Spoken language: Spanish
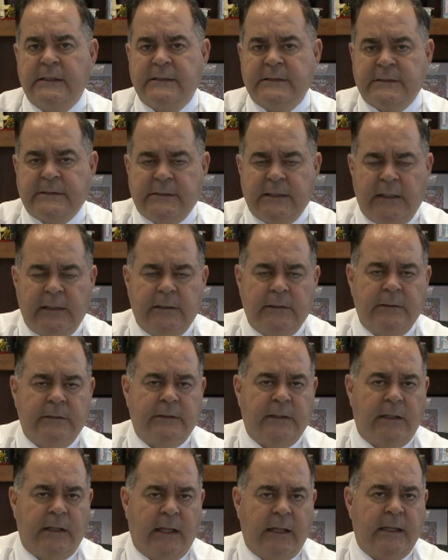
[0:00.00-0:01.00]
sin
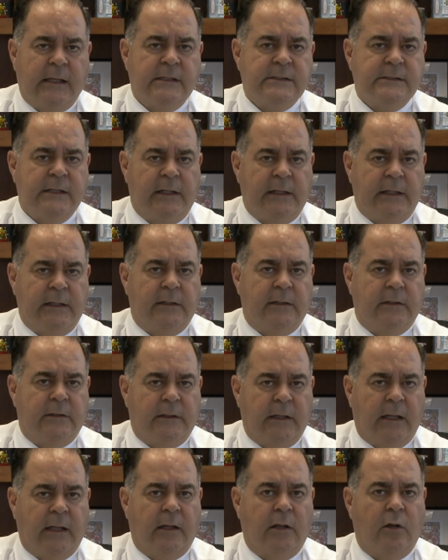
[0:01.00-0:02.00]
tener que salir
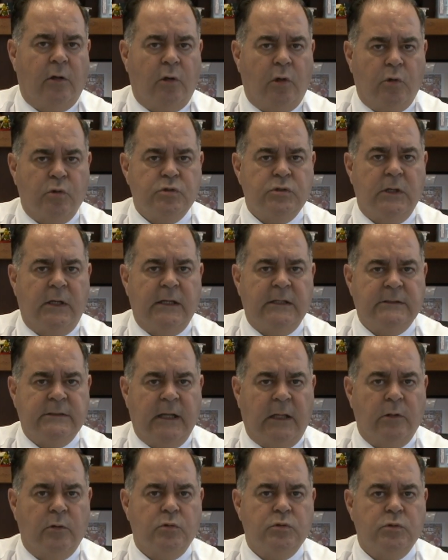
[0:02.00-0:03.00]
de los
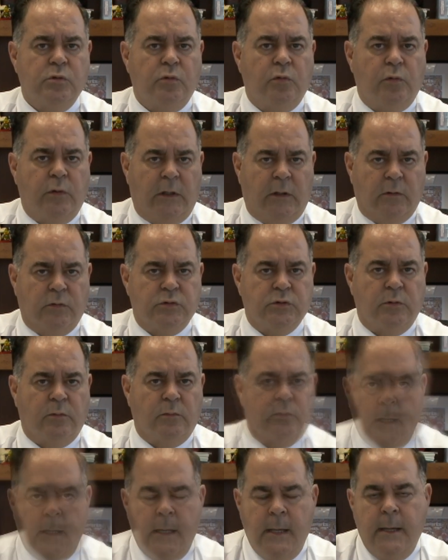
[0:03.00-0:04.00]
Estados Unidos.
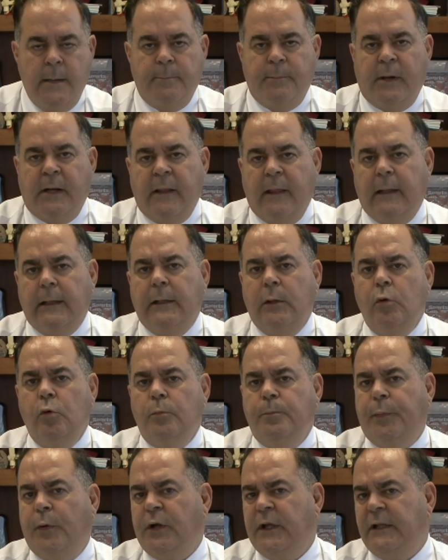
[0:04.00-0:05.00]
Para darles
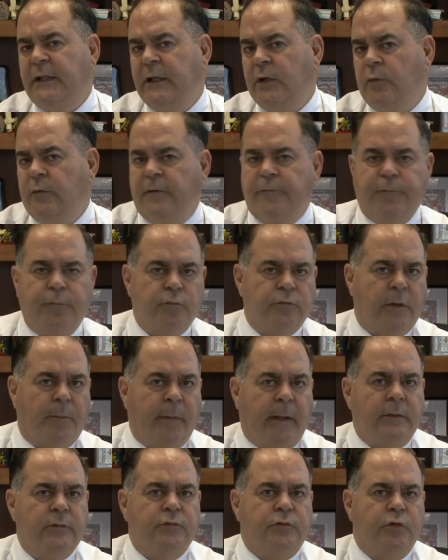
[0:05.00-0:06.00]
un poquitico de
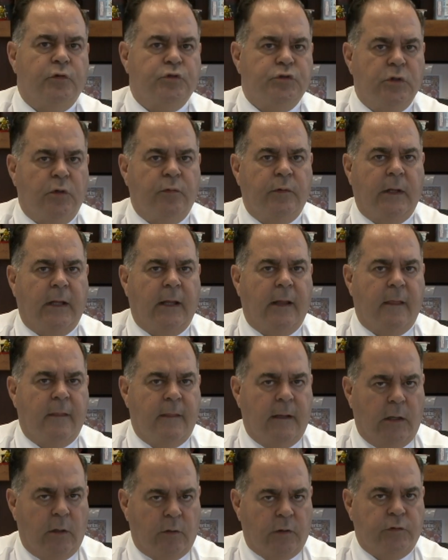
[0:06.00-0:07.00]
fundamento sobre
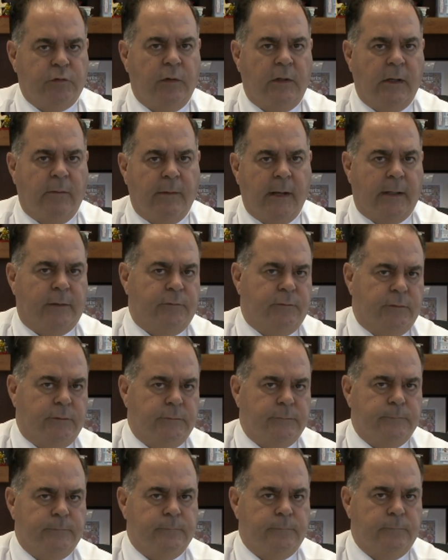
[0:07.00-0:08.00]
de lo que estoy
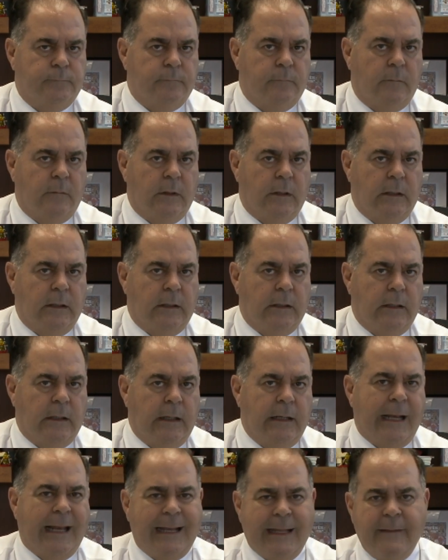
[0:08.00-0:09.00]
hablando,
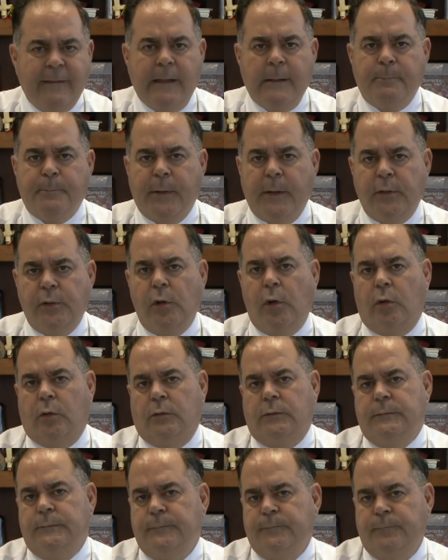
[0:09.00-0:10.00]
la ley del
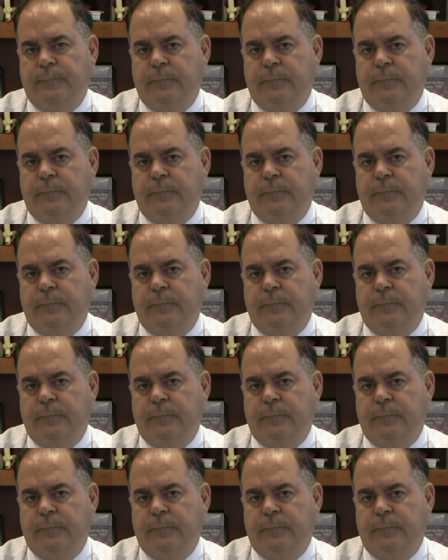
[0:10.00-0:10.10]
perdón